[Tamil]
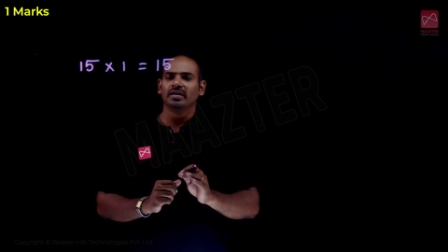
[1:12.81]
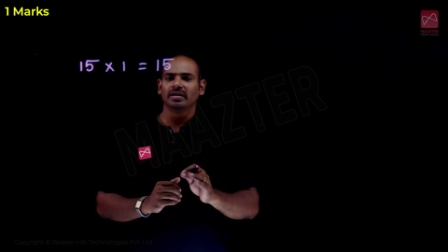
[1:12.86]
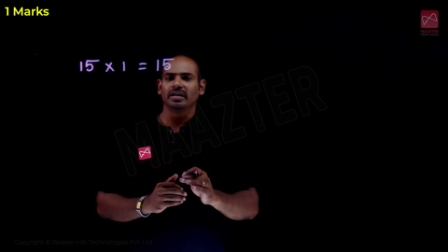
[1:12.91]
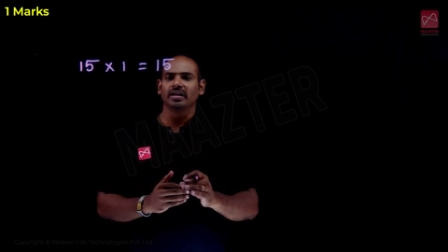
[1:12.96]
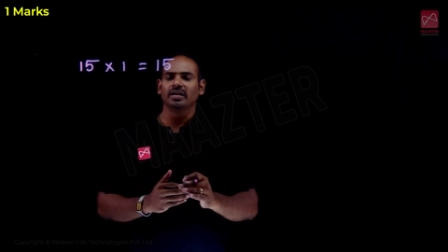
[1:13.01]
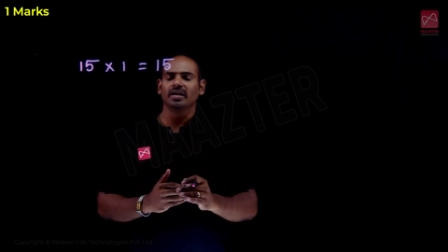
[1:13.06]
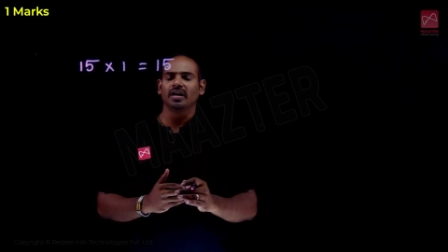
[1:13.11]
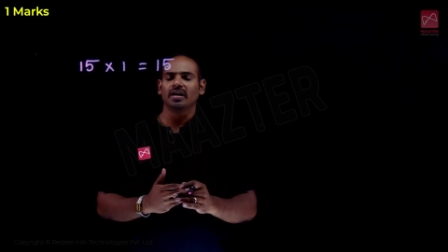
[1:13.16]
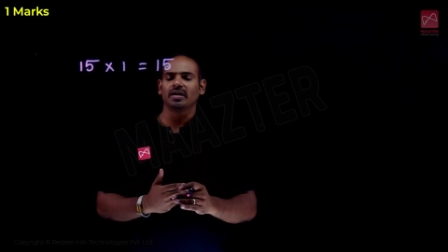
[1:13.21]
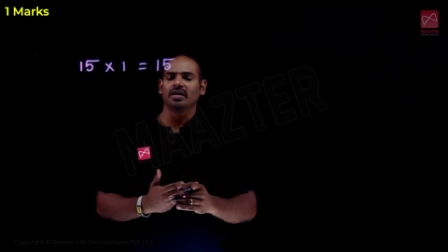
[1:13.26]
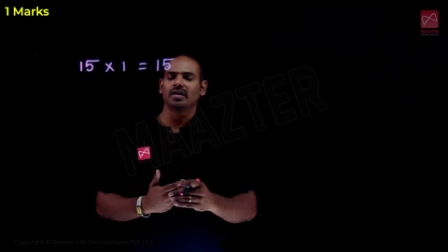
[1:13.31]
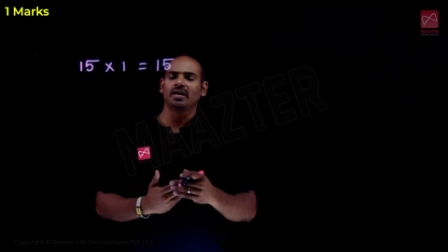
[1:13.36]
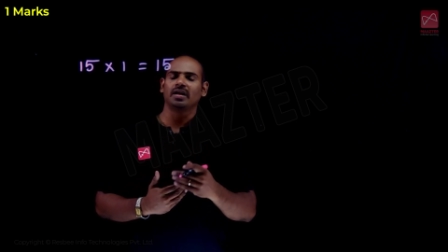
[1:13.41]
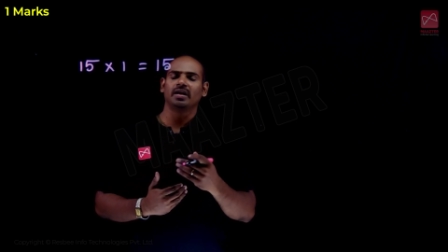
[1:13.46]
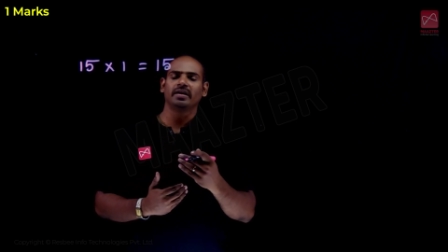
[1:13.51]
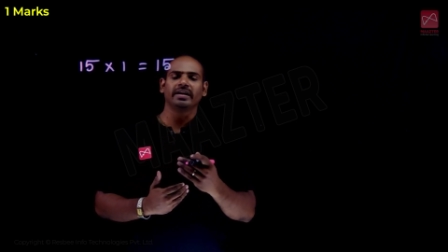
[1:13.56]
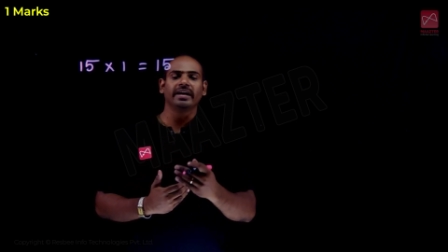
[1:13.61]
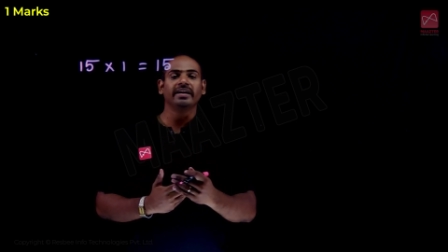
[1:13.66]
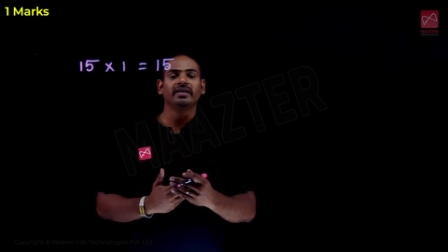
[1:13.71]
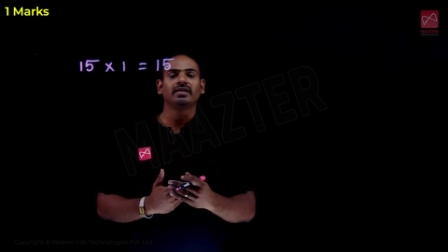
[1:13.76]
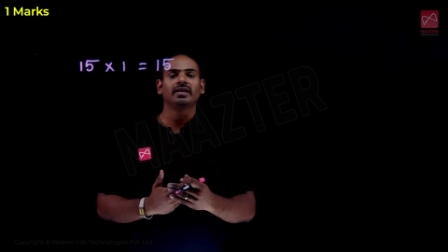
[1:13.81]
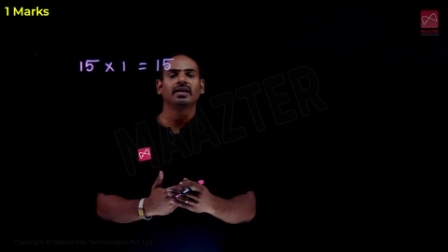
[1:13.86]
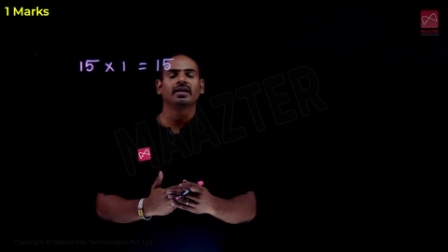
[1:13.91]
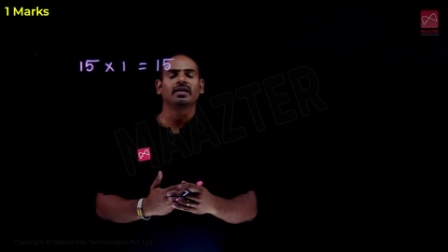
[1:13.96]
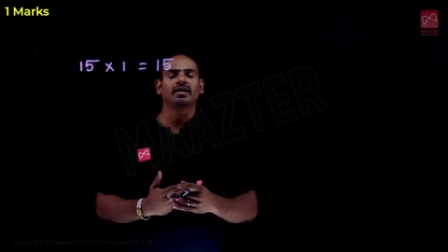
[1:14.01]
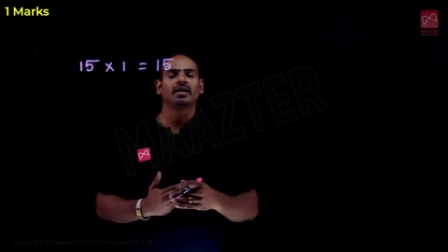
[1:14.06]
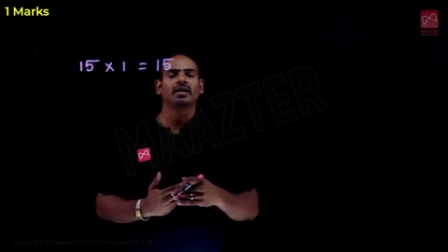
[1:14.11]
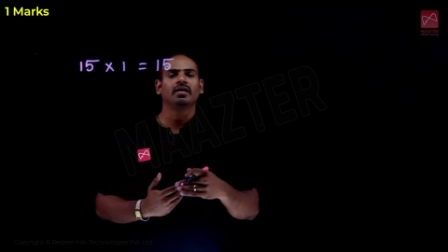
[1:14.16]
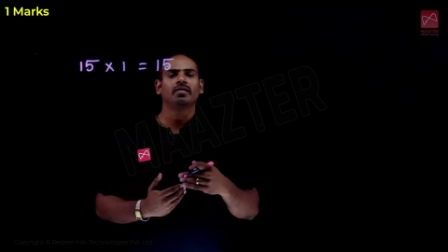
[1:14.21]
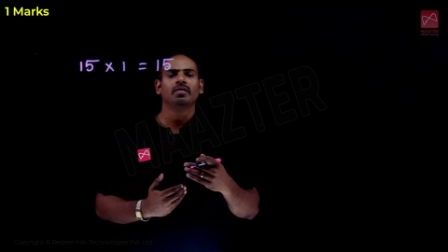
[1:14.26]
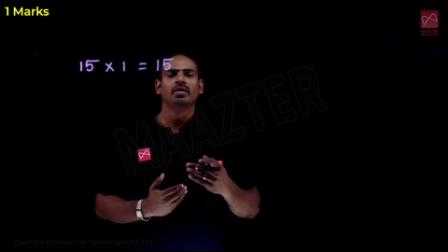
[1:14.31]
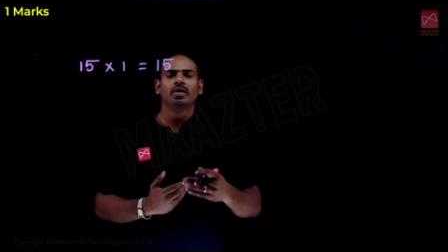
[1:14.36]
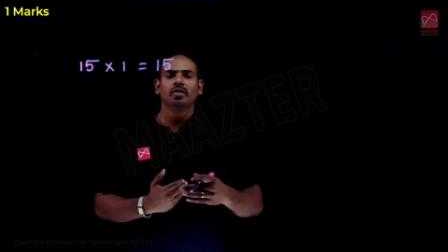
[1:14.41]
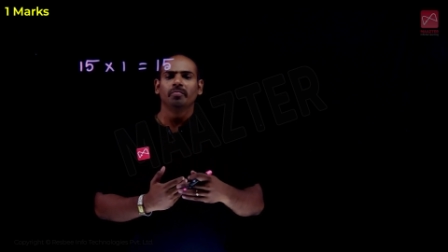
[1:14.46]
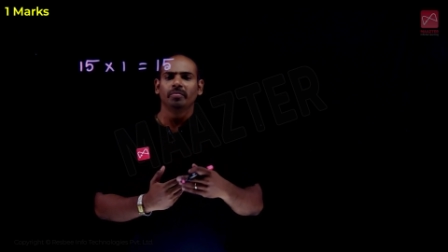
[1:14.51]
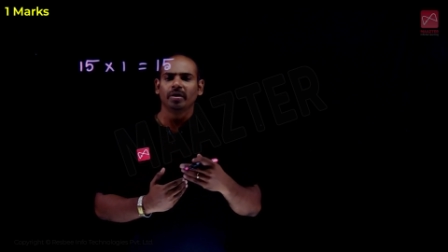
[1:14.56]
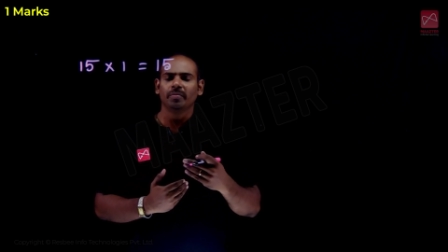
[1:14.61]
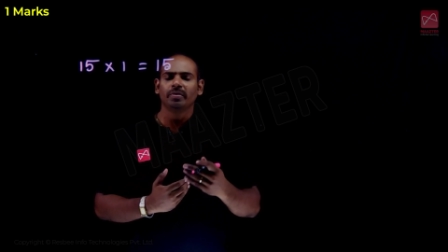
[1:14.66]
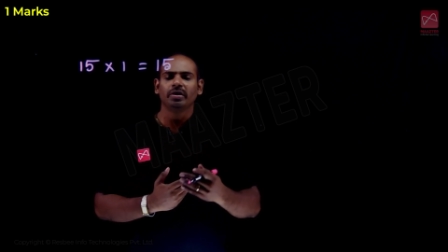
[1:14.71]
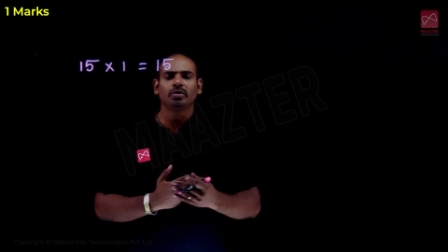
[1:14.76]
டென்னாக இருக்கலாம் எயிட்டாக இருக்கலாம்
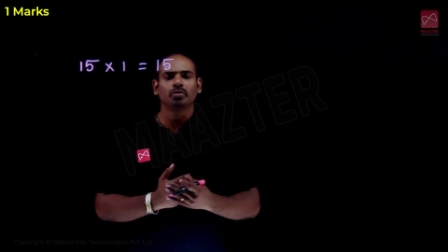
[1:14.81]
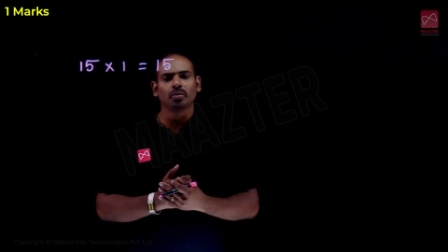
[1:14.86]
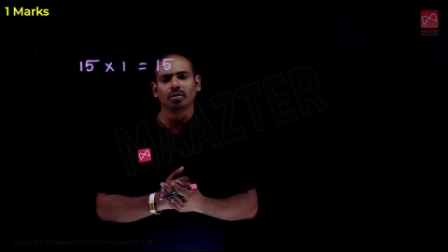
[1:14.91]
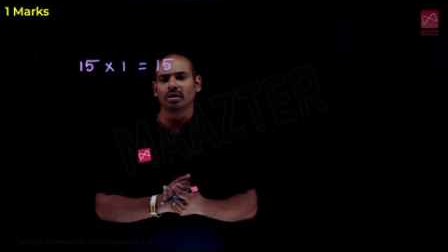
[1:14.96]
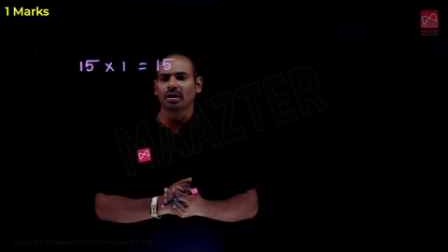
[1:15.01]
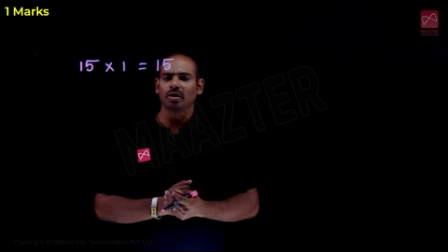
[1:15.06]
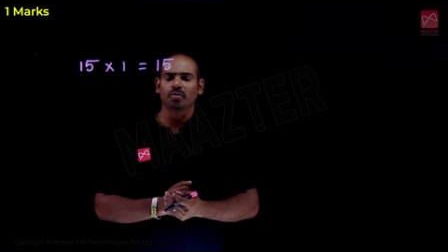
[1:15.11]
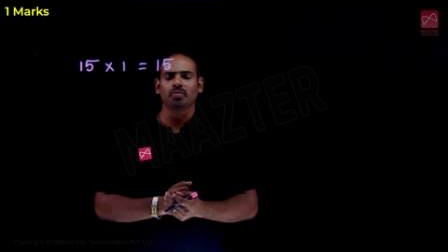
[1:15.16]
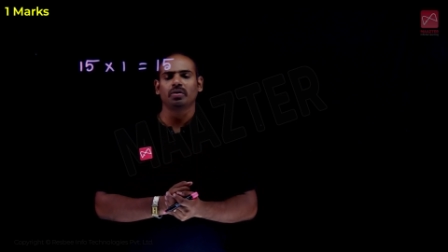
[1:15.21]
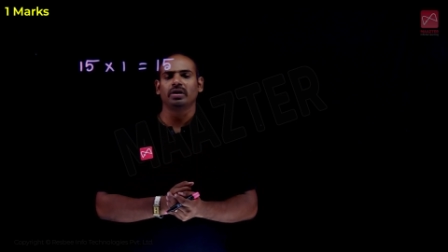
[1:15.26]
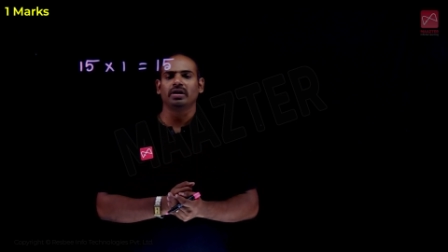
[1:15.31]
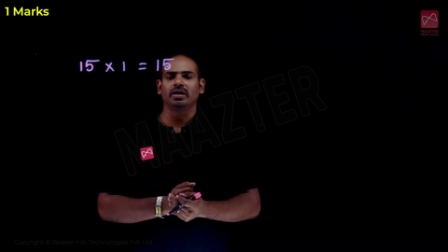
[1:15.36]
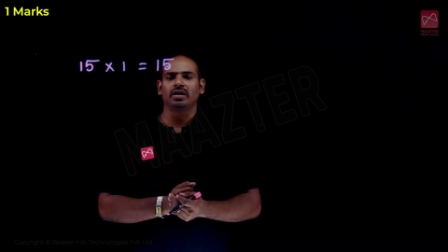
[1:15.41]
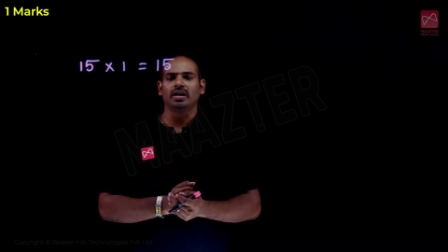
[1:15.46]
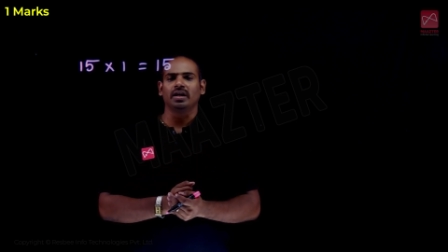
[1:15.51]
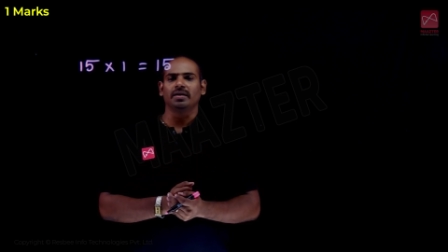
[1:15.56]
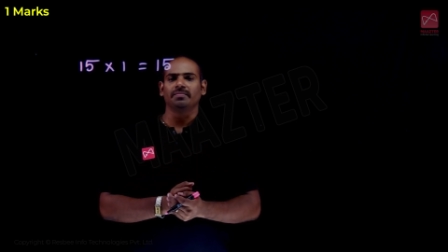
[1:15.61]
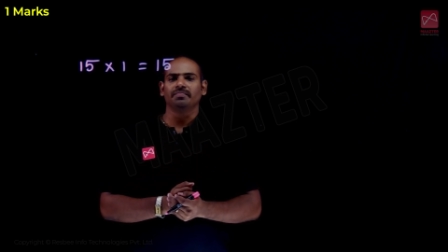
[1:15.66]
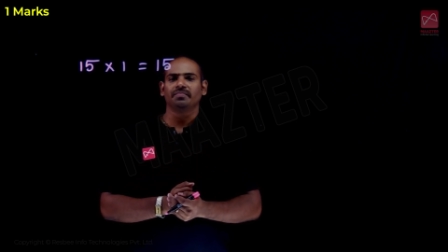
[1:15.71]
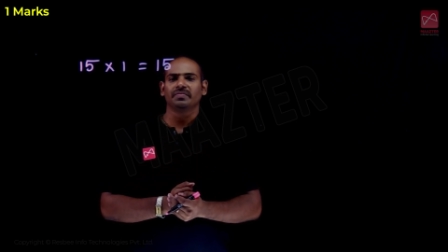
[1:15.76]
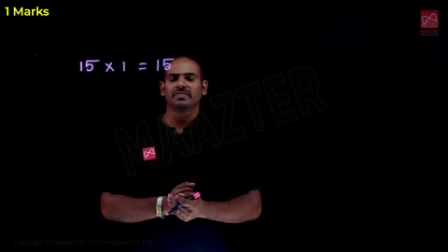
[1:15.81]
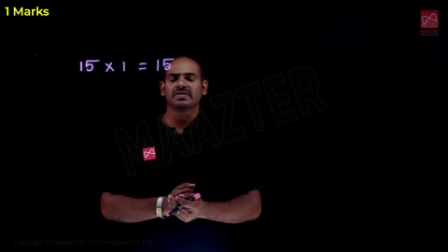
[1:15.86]
மேபி டுவெல்லாக கூட இருக்கலாம்